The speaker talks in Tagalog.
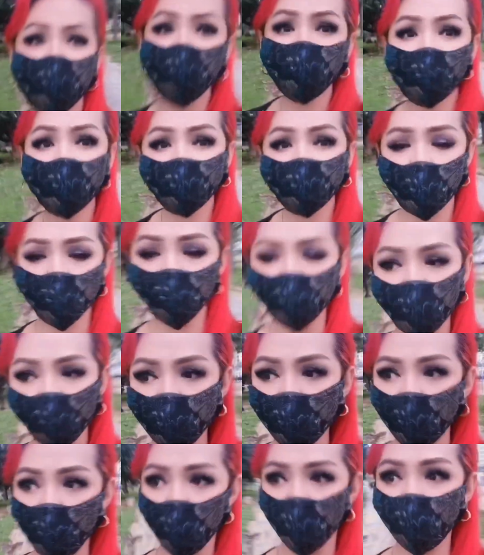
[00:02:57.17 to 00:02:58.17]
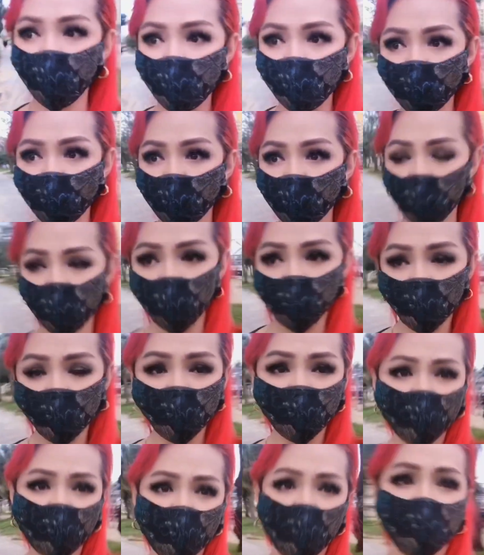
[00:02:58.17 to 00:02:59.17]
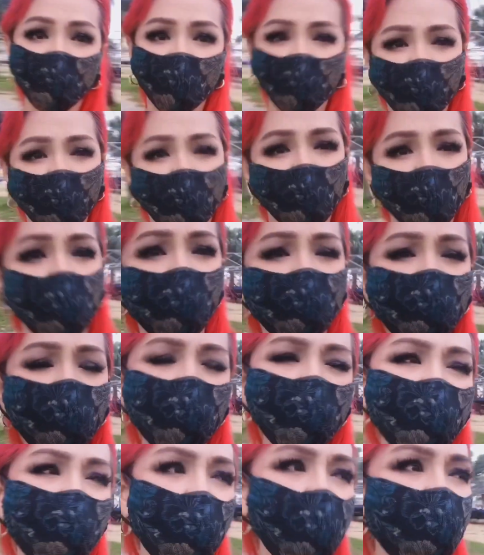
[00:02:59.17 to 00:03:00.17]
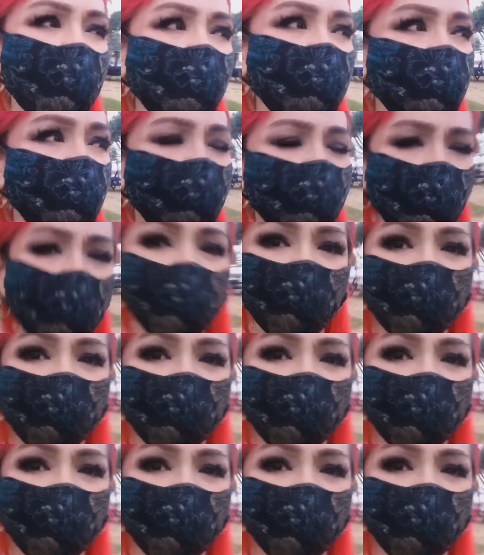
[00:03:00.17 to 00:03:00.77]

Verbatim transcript: ang pagdami ng COVID. So guys,